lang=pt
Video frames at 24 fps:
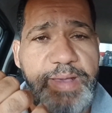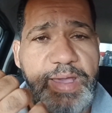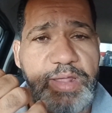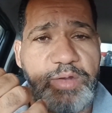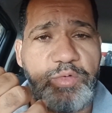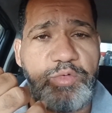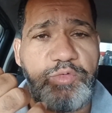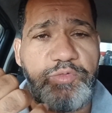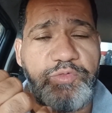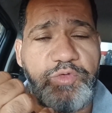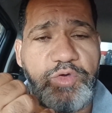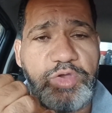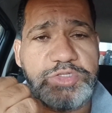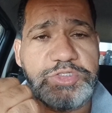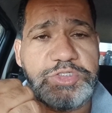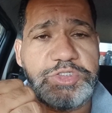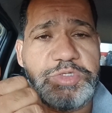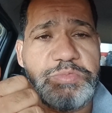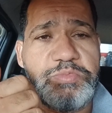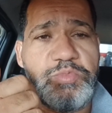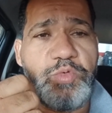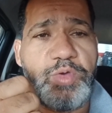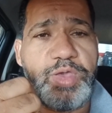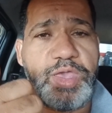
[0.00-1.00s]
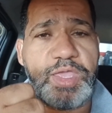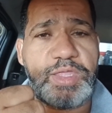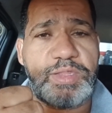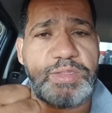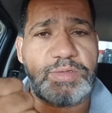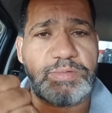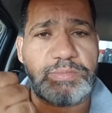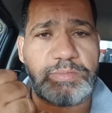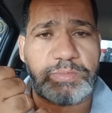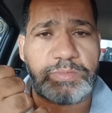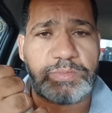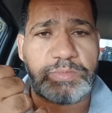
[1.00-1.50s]
barulho forte de
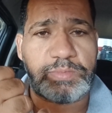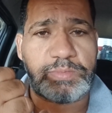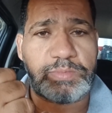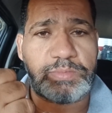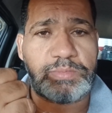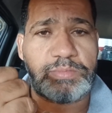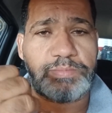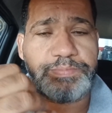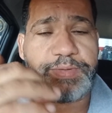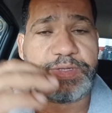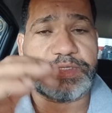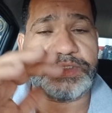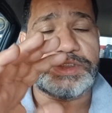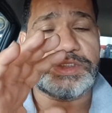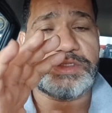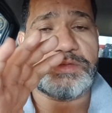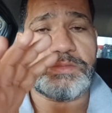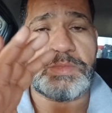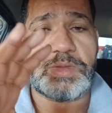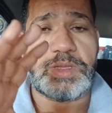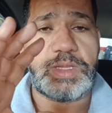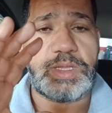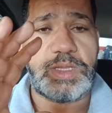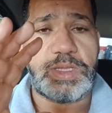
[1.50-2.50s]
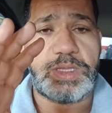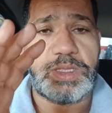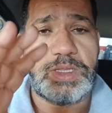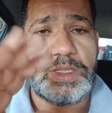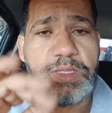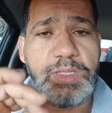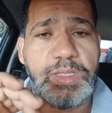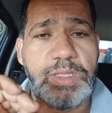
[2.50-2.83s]
moenda, hum, parecia uma